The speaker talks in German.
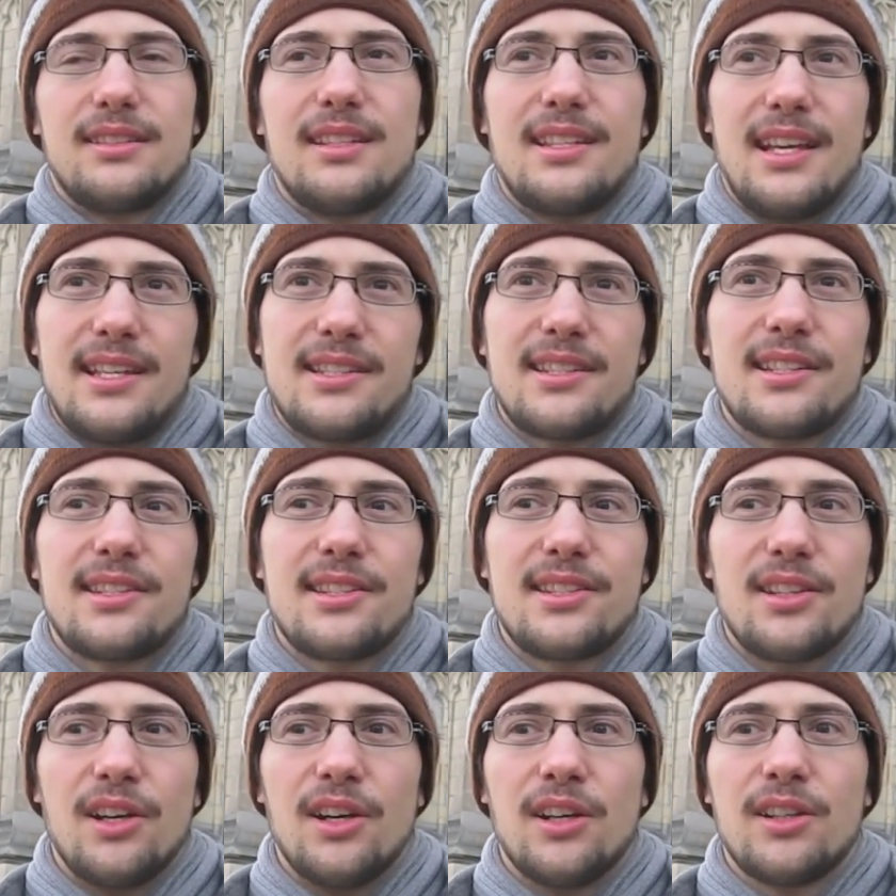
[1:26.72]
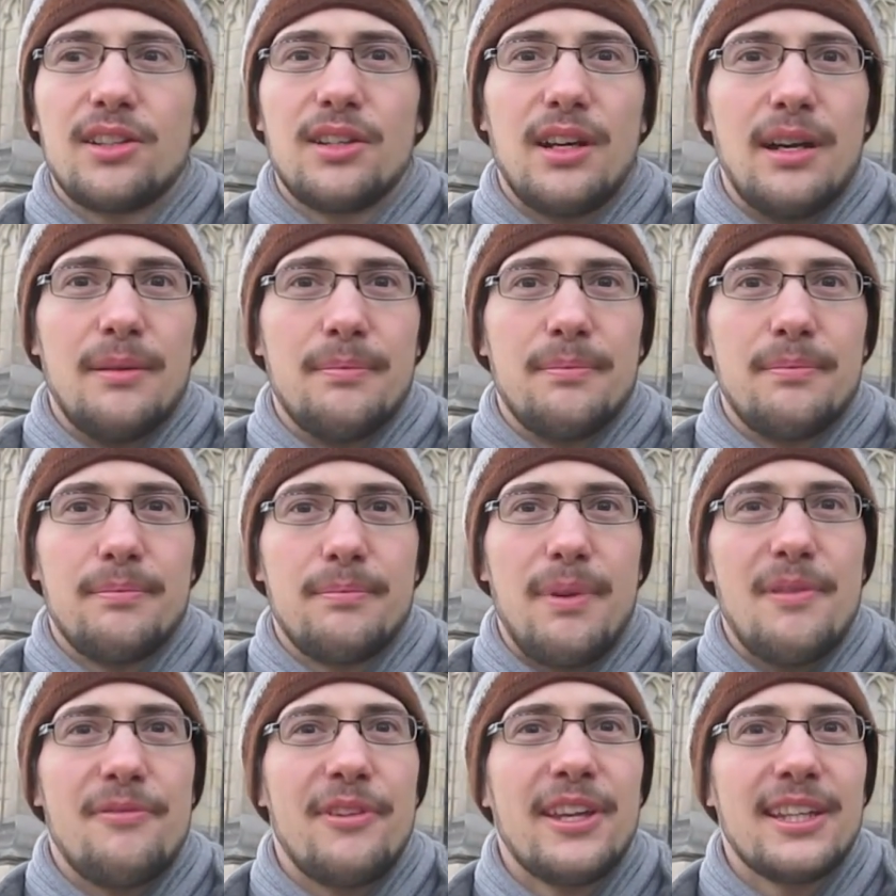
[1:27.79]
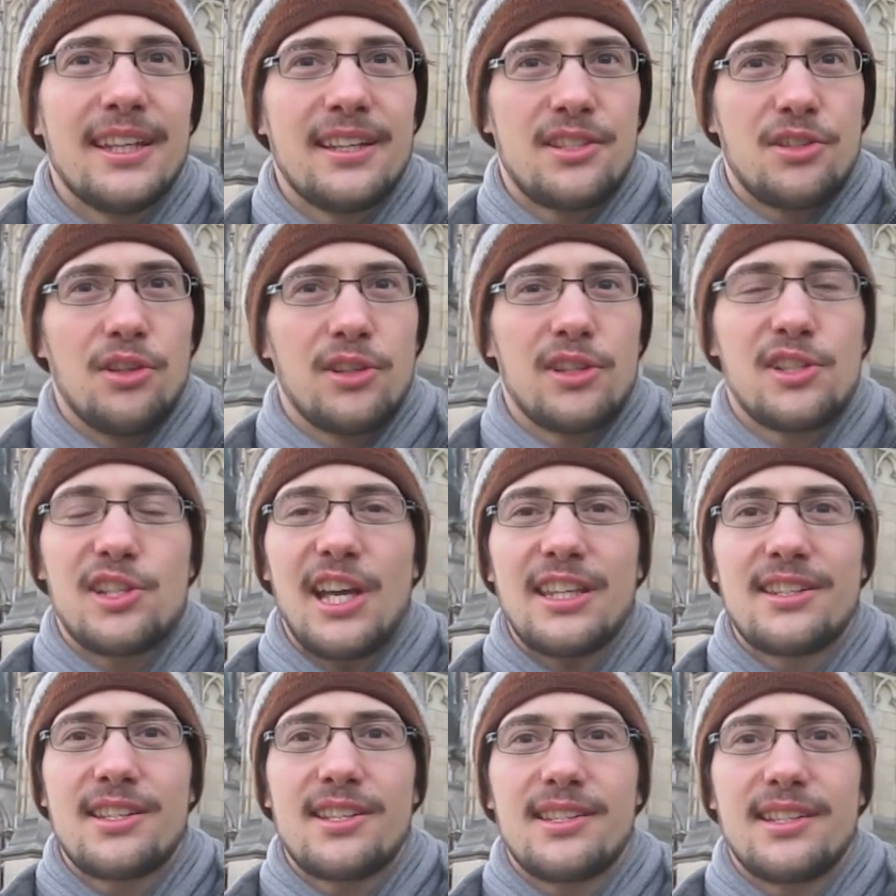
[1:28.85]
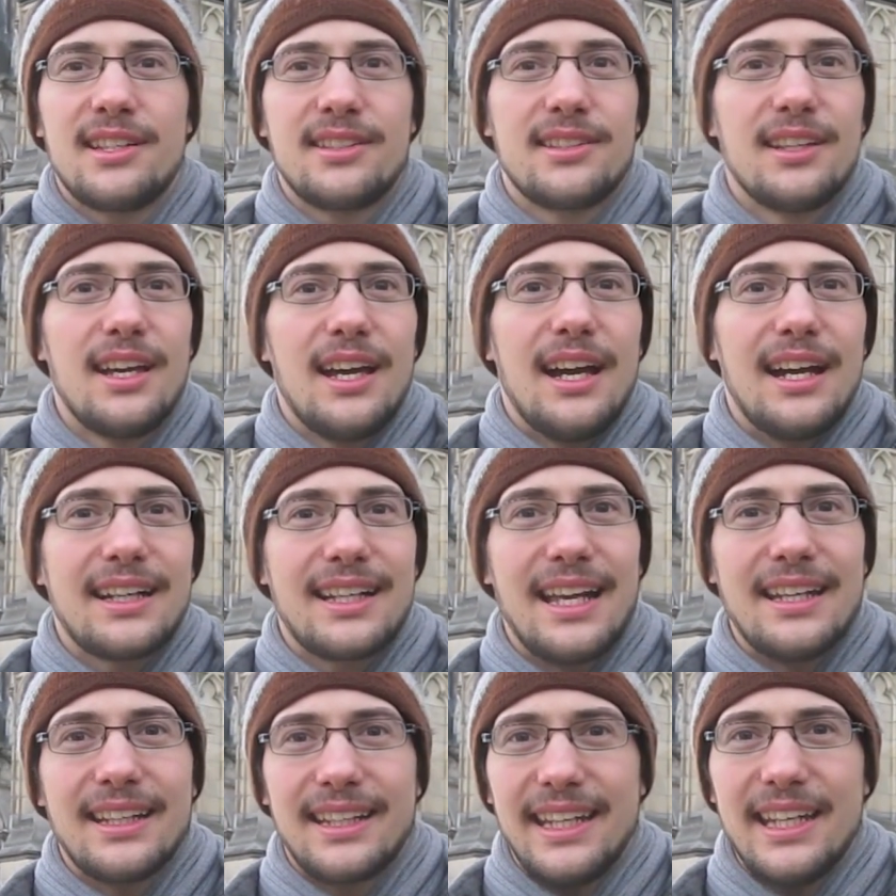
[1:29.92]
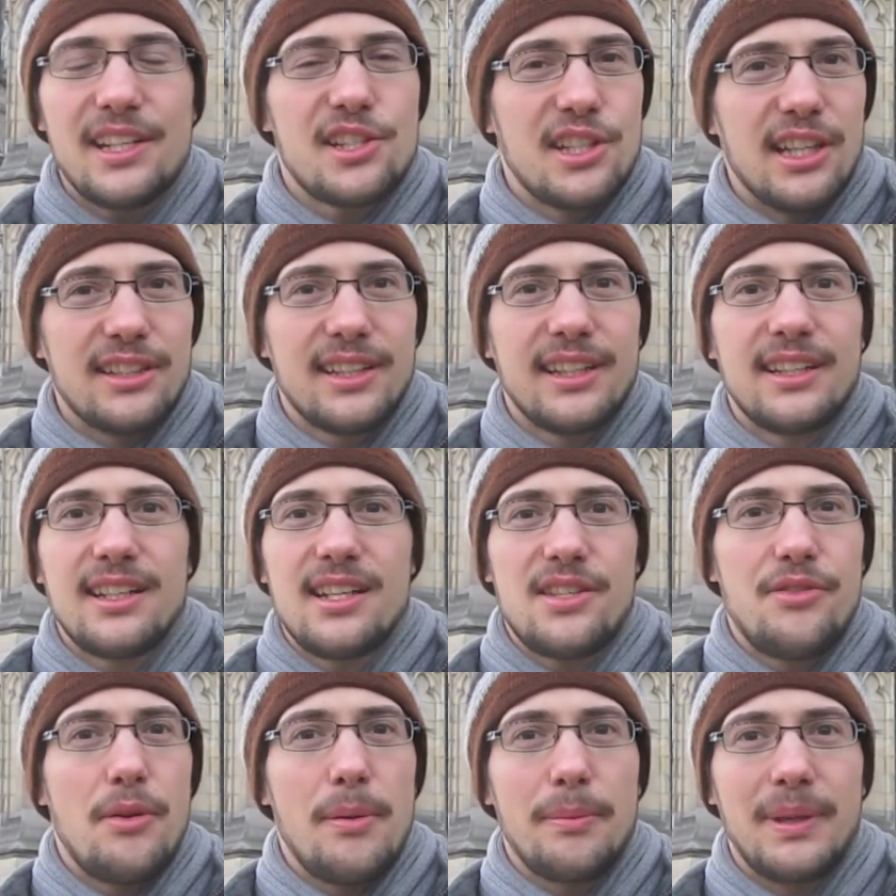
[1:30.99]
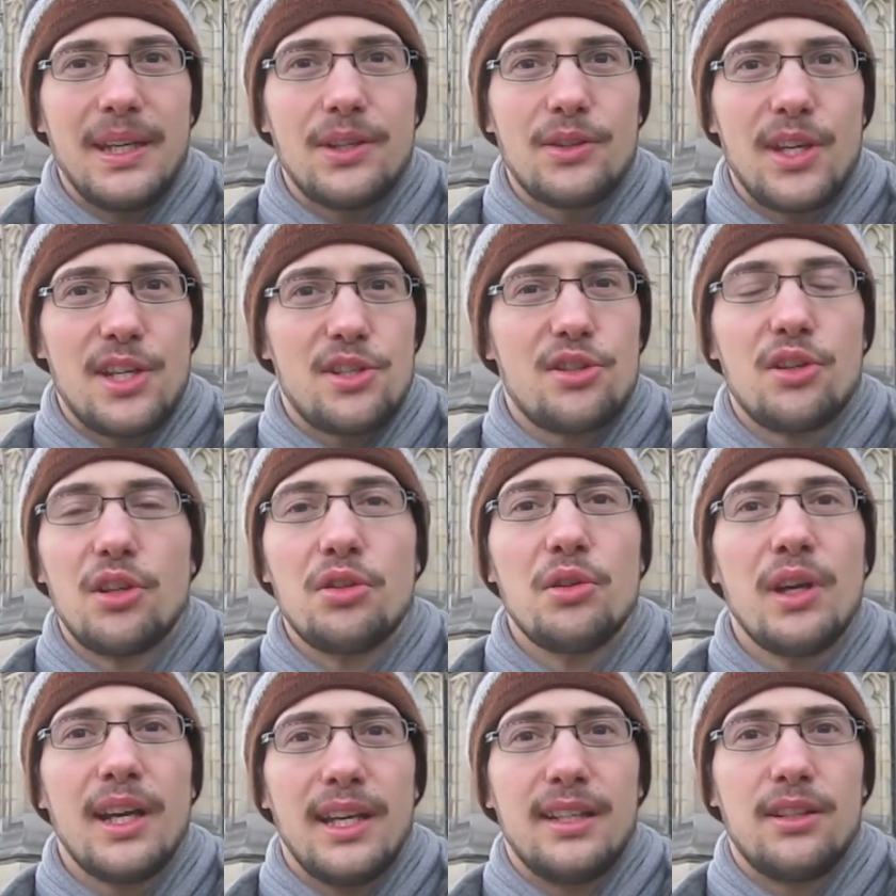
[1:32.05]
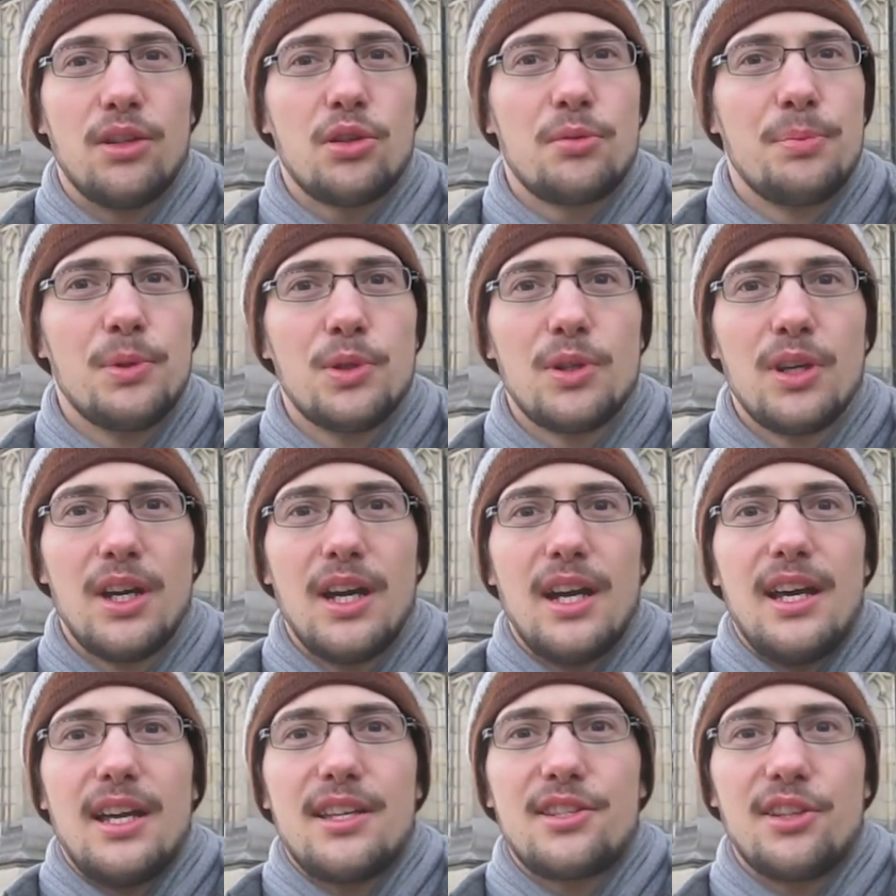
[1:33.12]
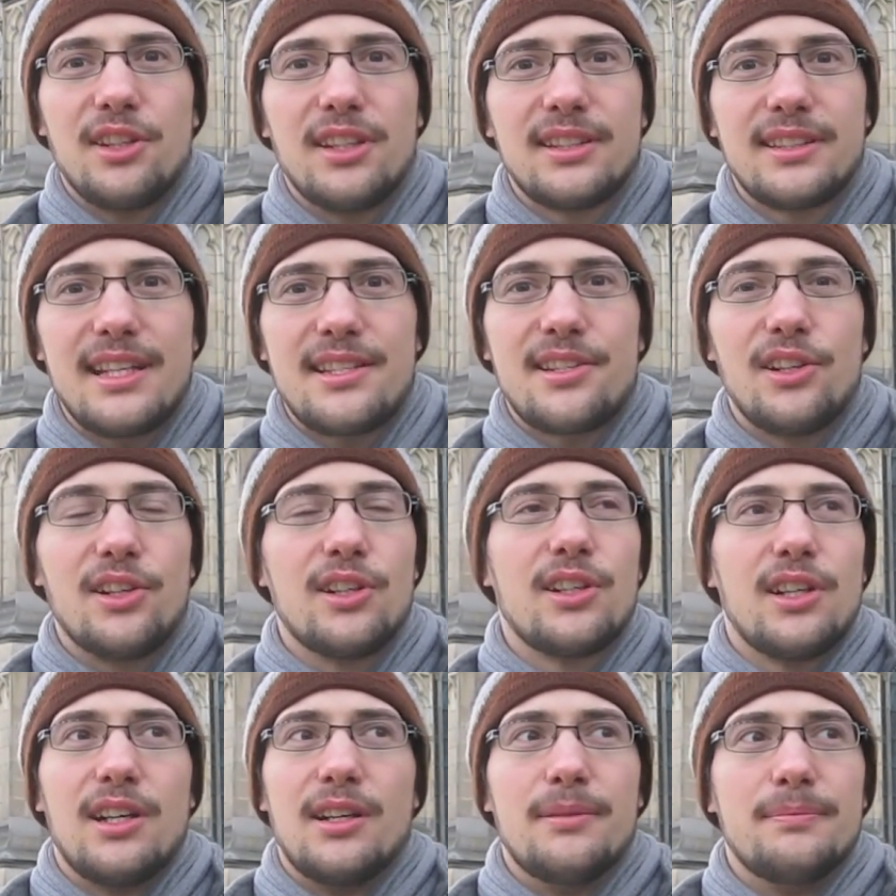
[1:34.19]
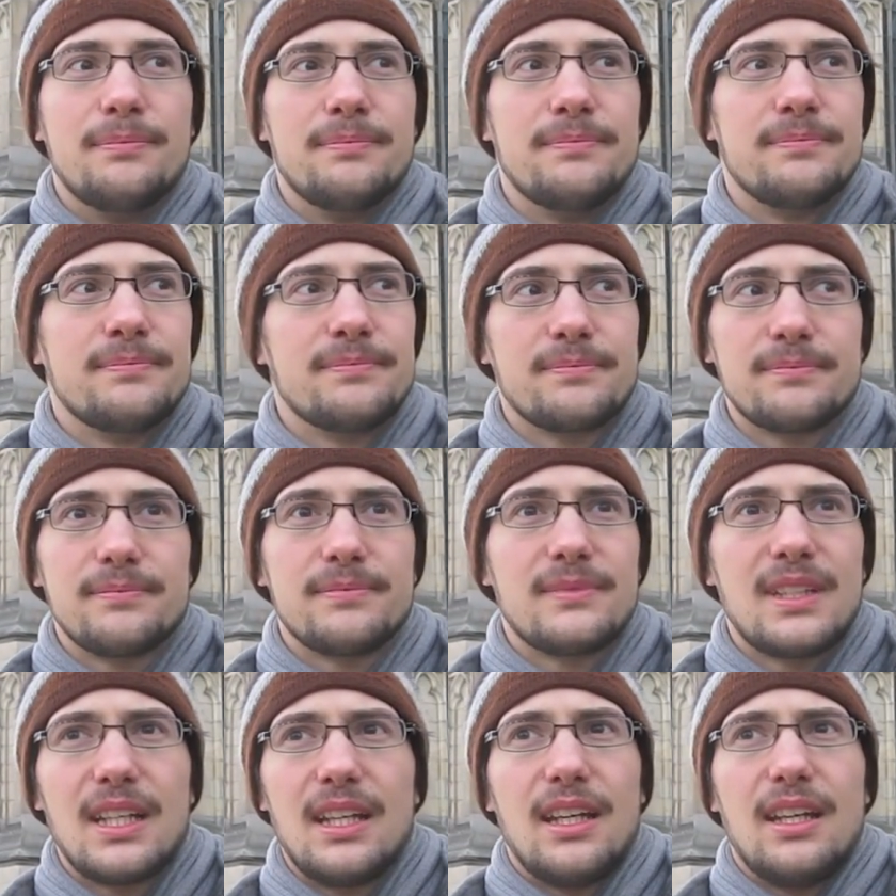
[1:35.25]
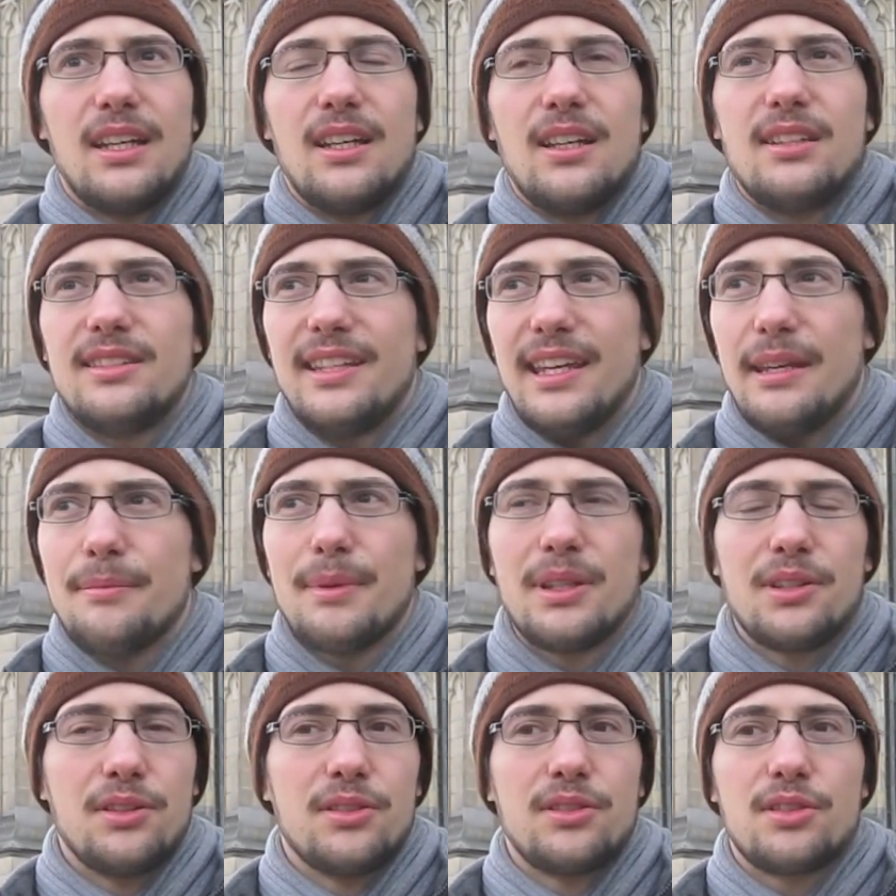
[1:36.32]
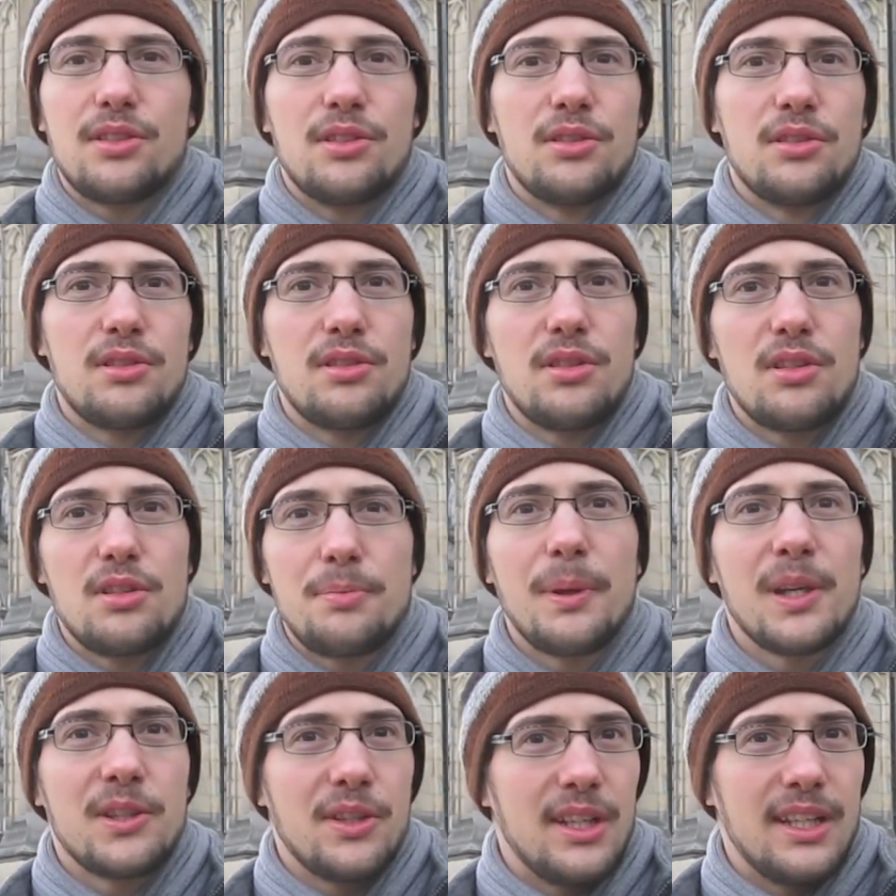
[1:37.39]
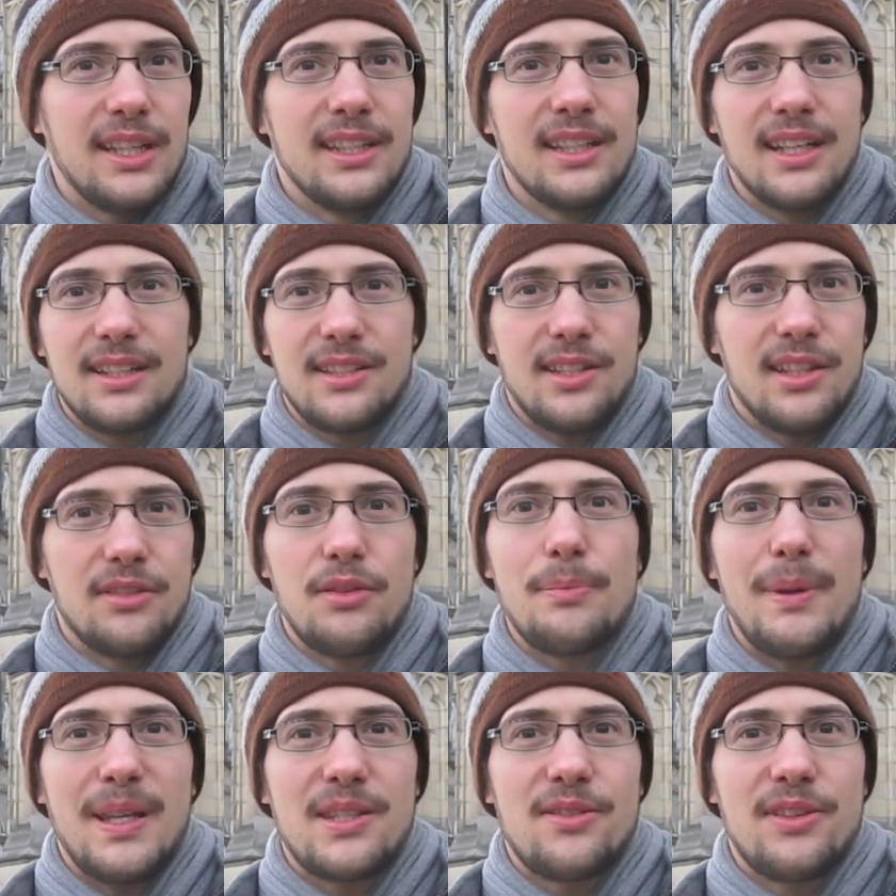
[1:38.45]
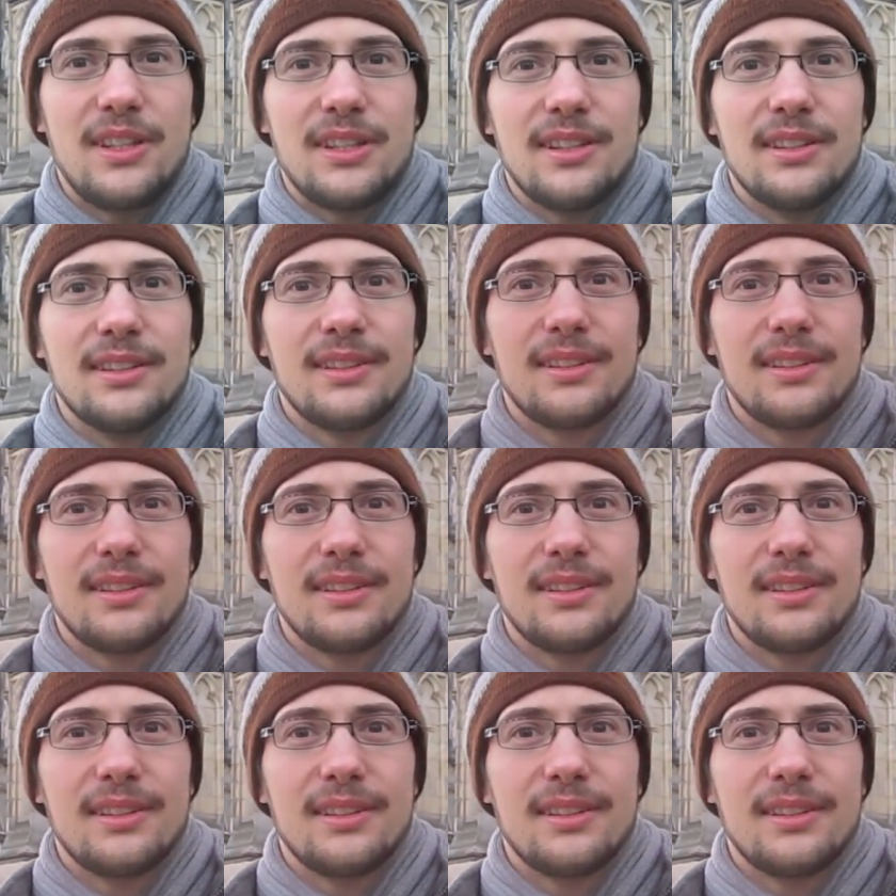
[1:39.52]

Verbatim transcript: Das heißt, dass auch ähm, beim Finden eines solchen Schatzes nicht ein kleiner Gegenstand drinnen ist, wie beim Geocachen oder nur ein Logbuch, sondern dass auch ähm, Themen und, und spirituelle Inhalte irgendwie Platz finden.